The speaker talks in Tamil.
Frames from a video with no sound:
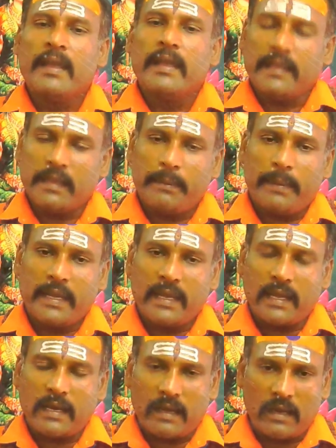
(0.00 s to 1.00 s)
இந்த
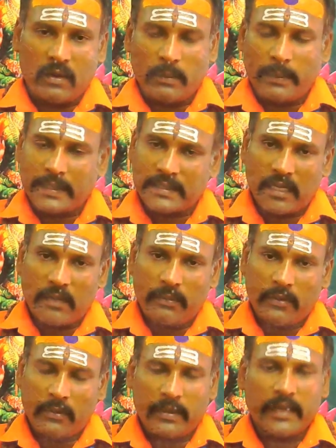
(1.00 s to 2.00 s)
படிகாரக்கல்லும் பச்சை
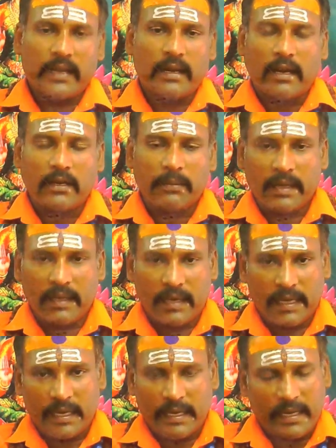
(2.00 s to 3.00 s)
கற்பூரமும் நீங்க நாட்டு மருந்து
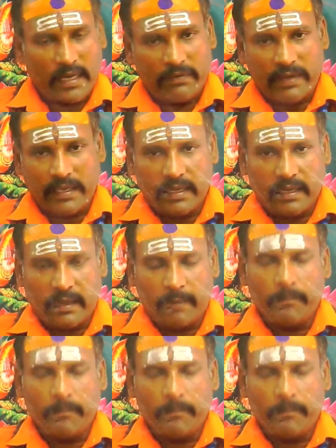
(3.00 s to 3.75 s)
கடையில கேட்டு வாங்கிக்கிங்க